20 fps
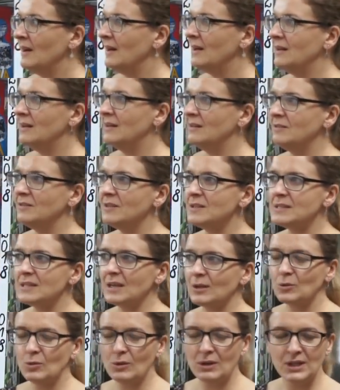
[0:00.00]
E, więc
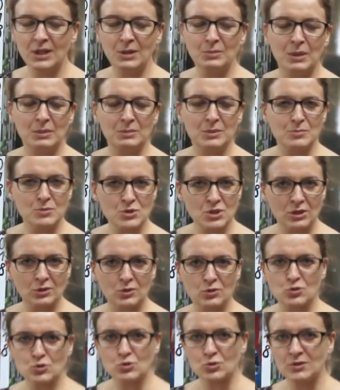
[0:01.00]
aktualnie mamy
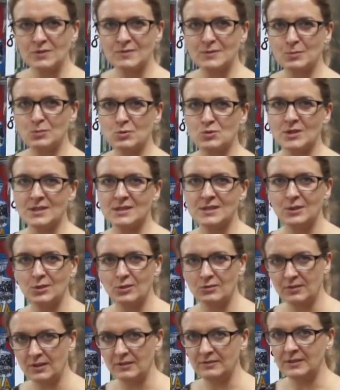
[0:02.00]
przegląd sztuki współczesnej
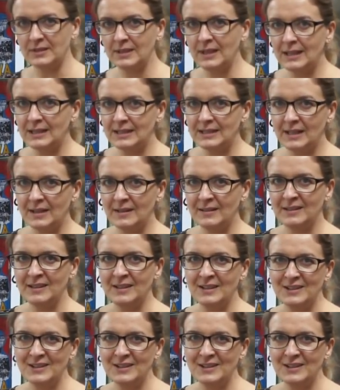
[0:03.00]
Nowa Awangarda.